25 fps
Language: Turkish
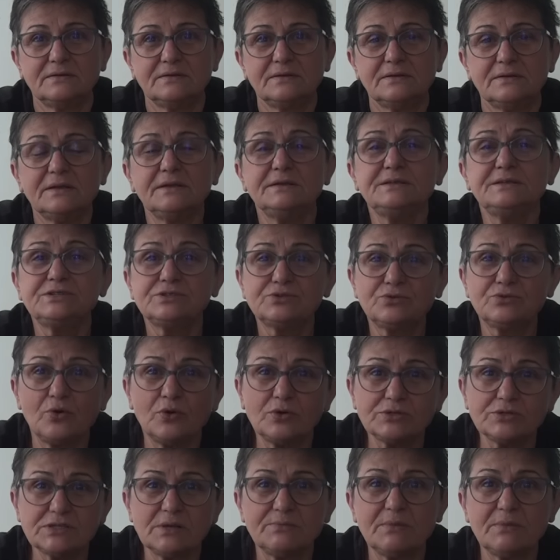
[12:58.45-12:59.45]
e işte
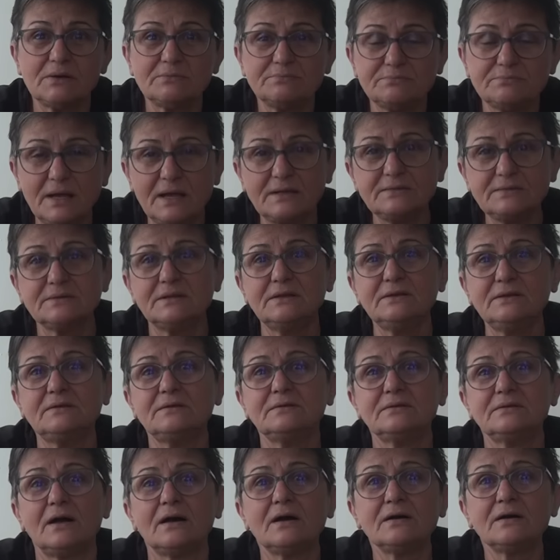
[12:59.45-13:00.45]
o zaman ben de
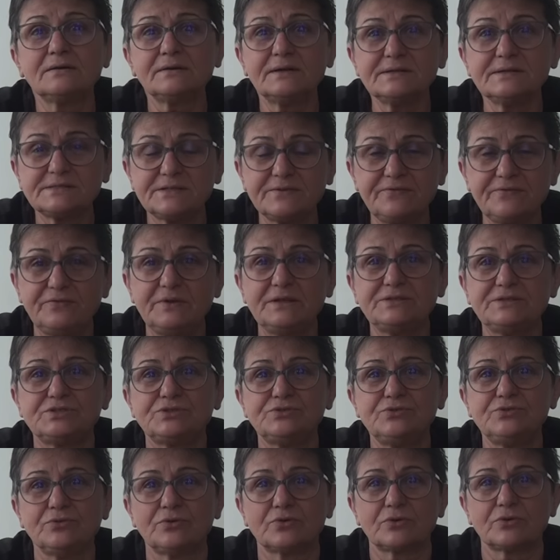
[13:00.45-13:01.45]

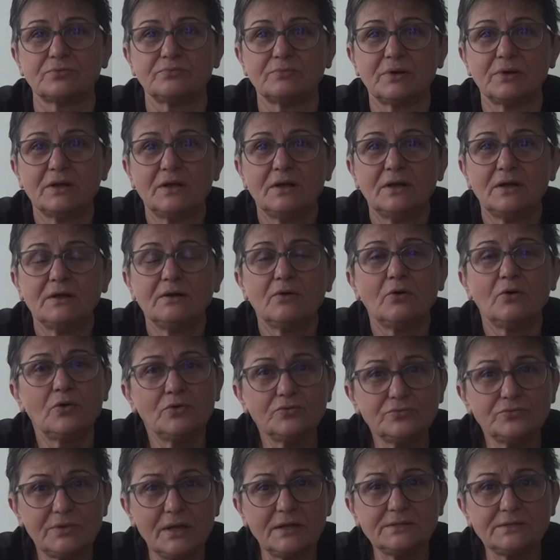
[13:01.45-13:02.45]
agresifleşiyorum.
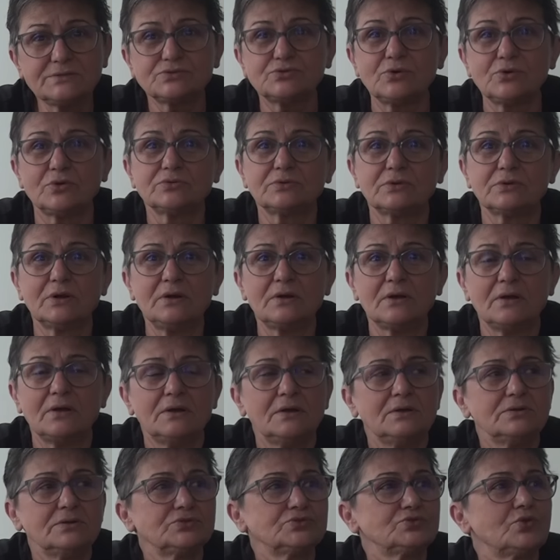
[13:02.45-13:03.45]
Ondan sonra
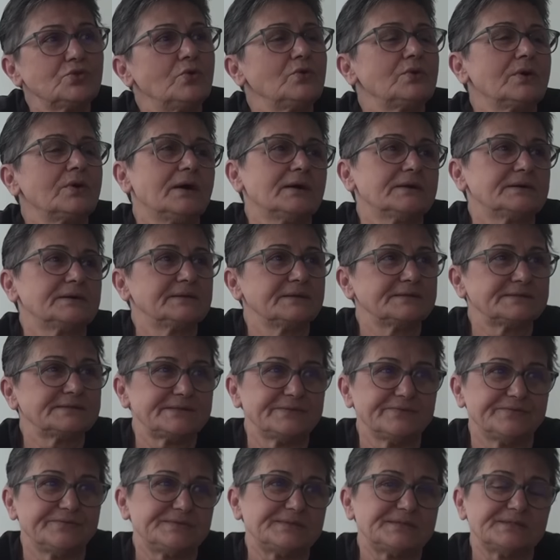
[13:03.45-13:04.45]
çok
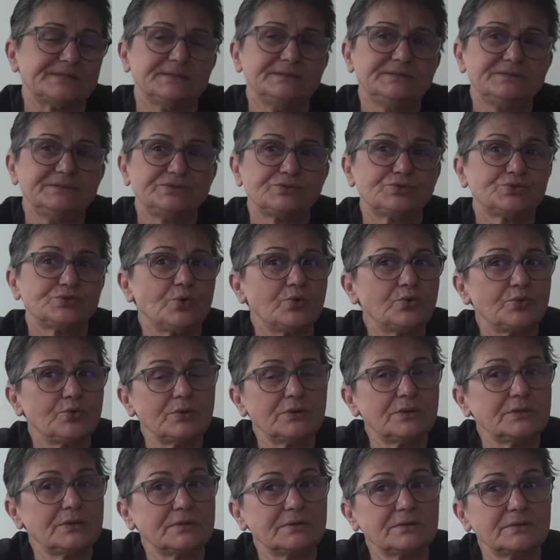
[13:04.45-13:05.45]
agresifsin, çok
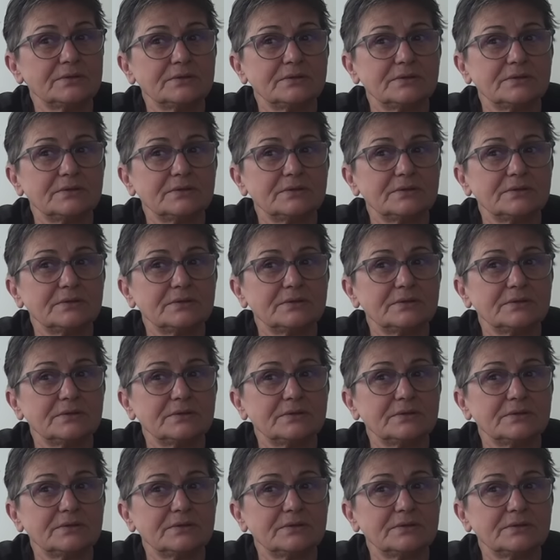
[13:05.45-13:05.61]
e,